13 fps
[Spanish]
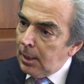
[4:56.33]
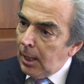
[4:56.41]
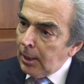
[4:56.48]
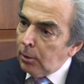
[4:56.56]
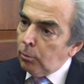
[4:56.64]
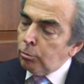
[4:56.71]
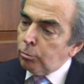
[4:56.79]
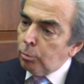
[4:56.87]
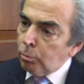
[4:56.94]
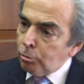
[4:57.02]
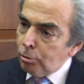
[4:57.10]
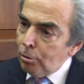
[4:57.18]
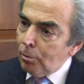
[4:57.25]
Hay
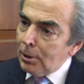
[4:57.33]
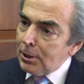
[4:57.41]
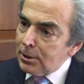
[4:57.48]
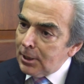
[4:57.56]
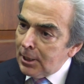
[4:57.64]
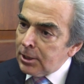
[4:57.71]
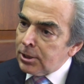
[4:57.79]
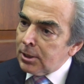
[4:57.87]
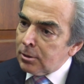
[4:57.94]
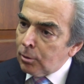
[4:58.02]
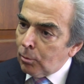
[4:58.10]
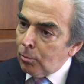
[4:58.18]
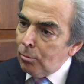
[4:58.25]
construcciones
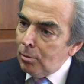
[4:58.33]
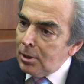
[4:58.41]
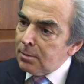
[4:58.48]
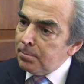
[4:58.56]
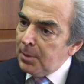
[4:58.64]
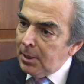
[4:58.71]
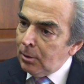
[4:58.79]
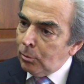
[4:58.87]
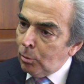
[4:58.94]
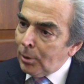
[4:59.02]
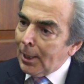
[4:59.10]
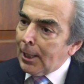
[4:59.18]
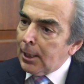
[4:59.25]
hechas con un espíritu
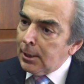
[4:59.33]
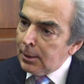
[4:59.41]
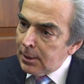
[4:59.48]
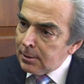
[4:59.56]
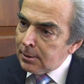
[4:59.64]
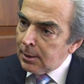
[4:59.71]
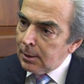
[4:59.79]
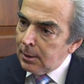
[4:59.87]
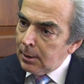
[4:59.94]
de grandeza,